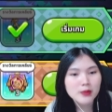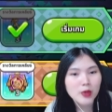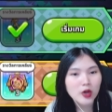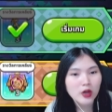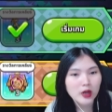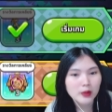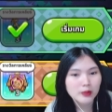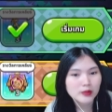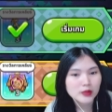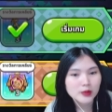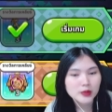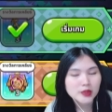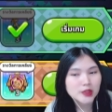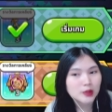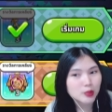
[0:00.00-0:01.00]
มาะกับ
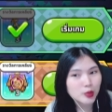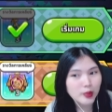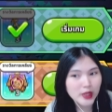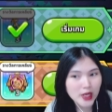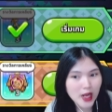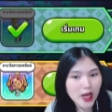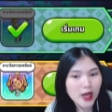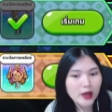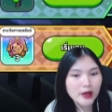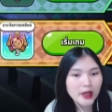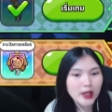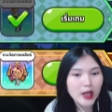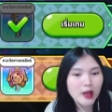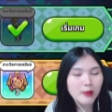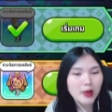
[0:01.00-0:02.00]
ศึกผู้พิทักษ์ใน
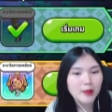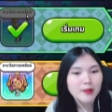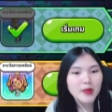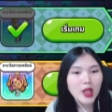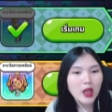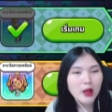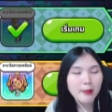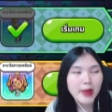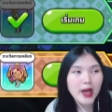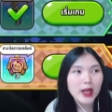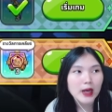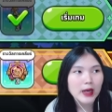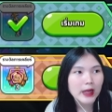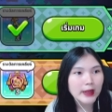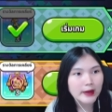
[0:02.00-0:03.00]
การแบบผ่าน
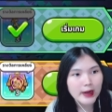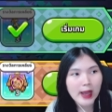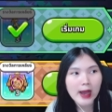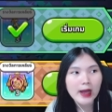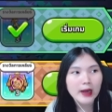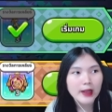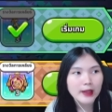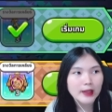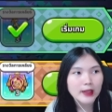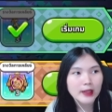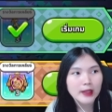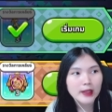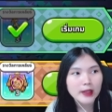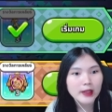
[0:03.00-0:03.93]
หลายๆด่านอะไรอย่างนี้